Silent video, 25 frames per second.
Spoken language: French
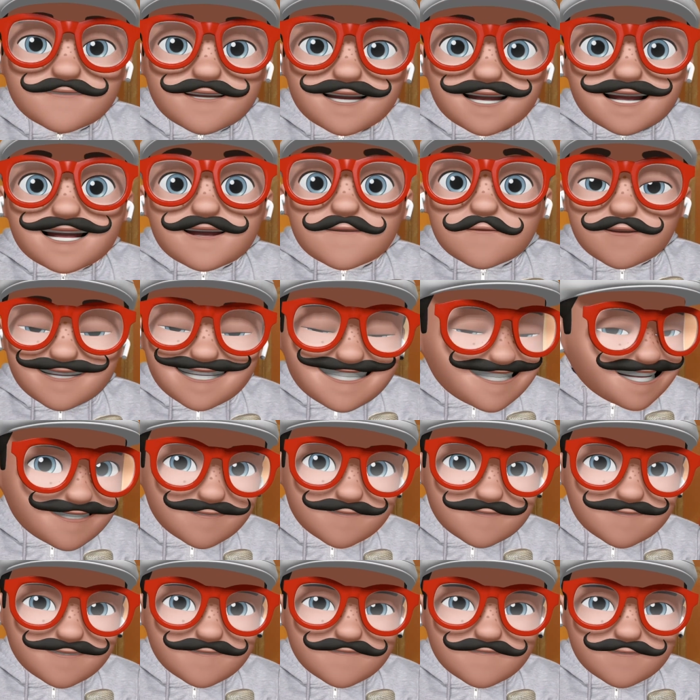et qui me mais
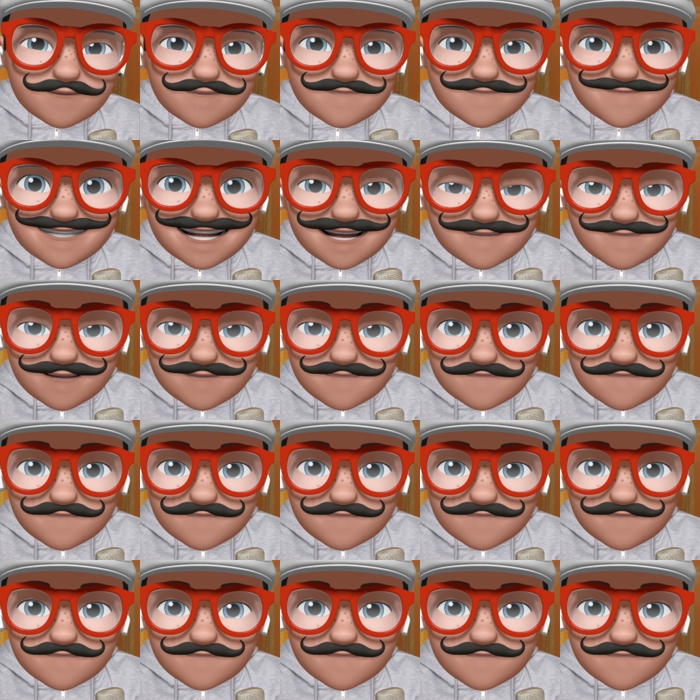un petit peu finalement.